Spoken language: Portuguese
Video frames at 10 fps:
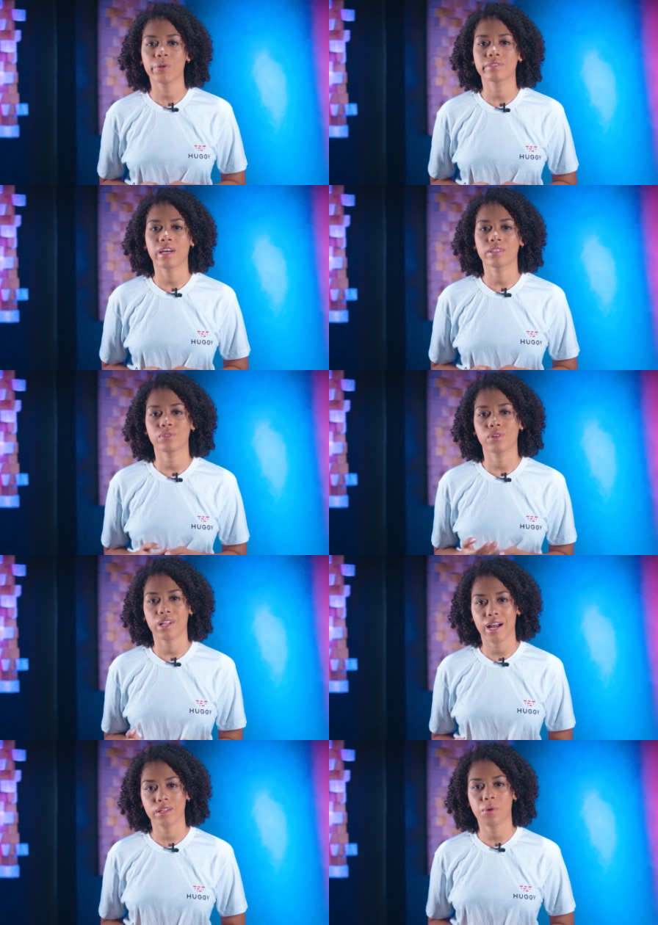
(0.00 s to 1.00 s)
contato no
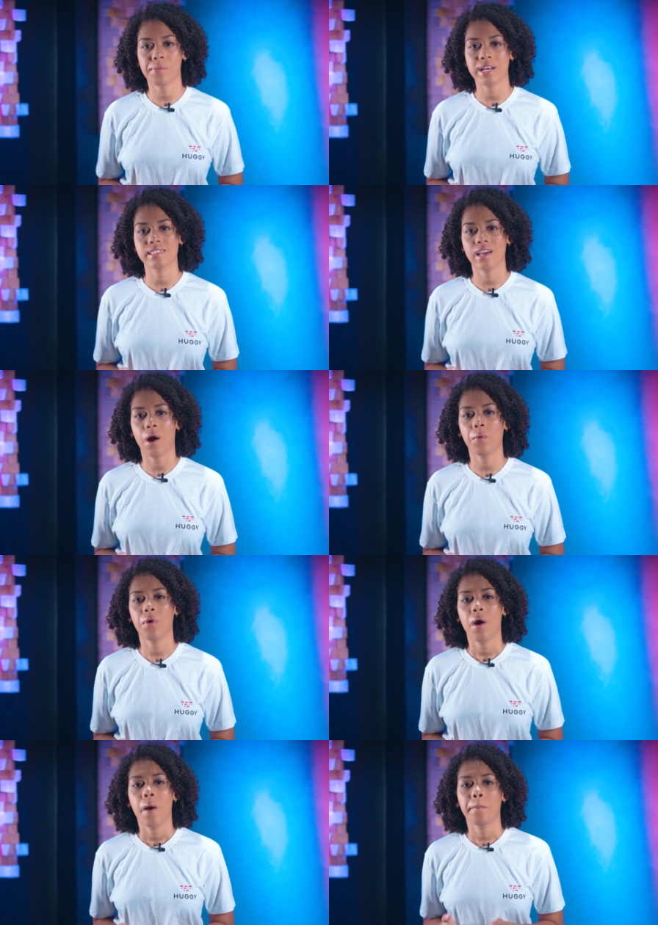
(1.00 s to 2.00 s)
horário comercial